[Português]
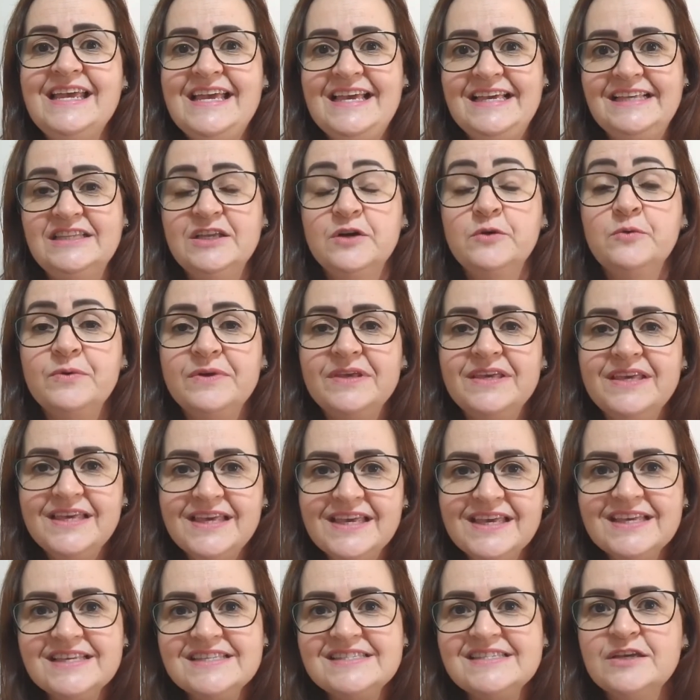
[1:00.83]
Então,
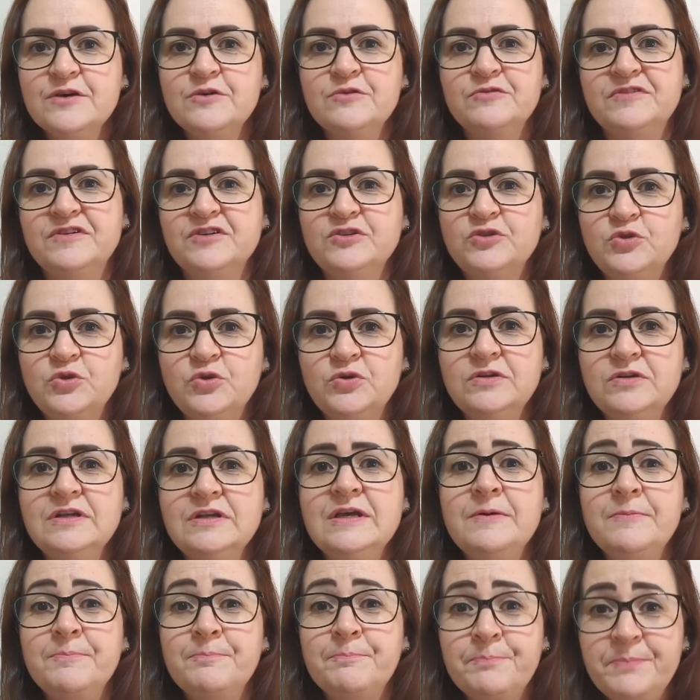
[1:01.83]
esse é um fator
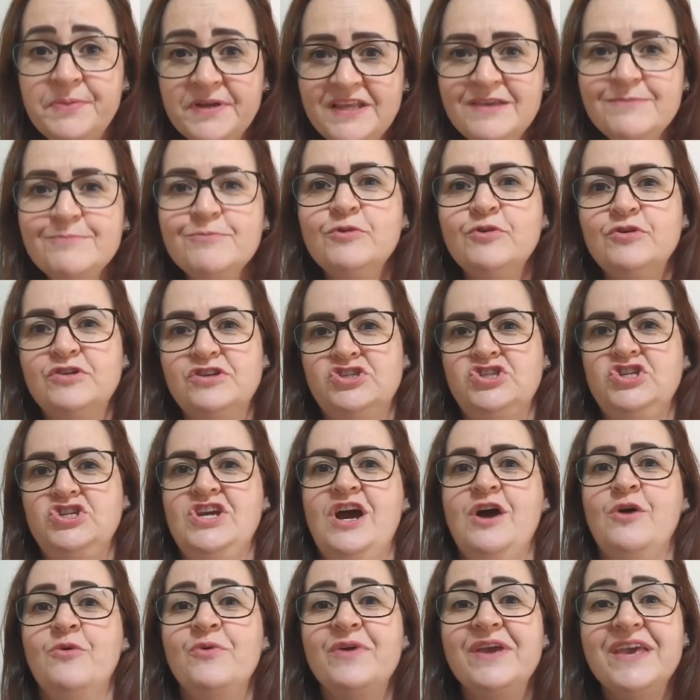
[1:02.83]

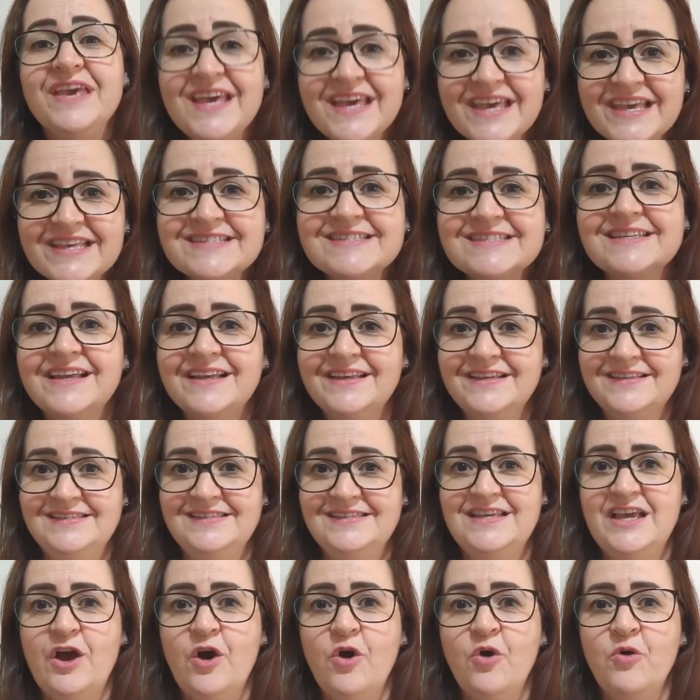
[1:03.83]
primordial,
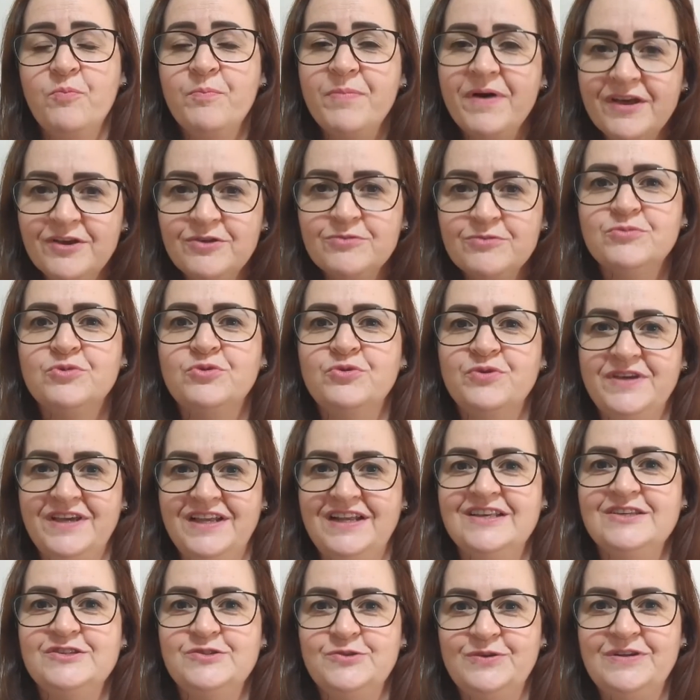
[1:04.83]
essencial para um bom
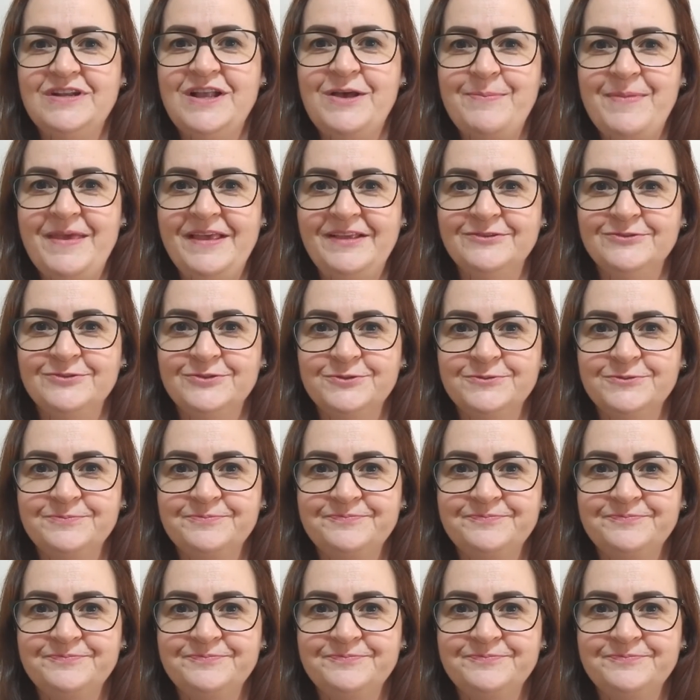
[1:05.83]
relacionamento.